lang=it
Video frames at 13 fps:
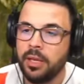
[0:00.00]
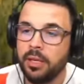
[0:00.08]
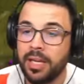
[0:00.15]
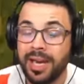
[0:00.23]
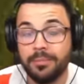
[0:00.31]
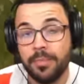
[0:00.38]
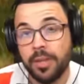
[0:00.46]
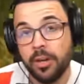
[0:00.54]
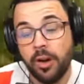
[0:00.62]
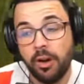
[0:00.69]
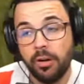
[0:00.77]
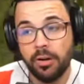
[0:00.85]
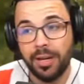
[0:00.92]

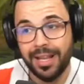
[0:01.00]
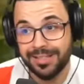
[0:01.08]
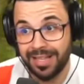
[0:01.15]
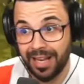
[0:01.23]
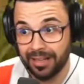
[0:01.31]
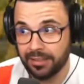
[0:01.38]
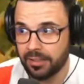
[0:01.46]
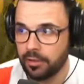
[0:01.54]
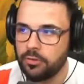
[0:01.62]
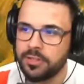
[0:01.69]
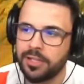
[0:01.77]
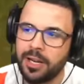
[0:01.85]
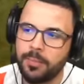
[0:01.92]
Cambierò la salsa.
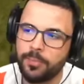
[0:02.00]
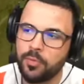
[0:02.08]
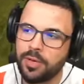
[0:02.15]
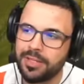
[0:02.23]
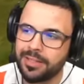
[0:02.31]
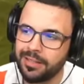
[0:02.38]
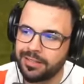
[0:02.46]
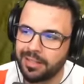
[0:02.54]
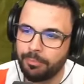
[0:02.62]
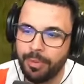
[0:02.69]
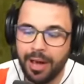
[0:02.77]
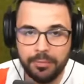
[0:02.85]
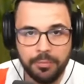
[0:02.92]
Non sarà più una salsa
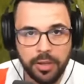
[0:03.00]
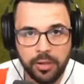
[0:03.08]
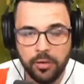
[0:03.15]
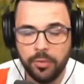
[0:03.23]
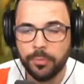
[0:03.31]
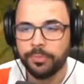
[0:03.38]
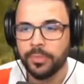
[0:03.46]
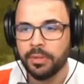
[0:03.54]
barbecue,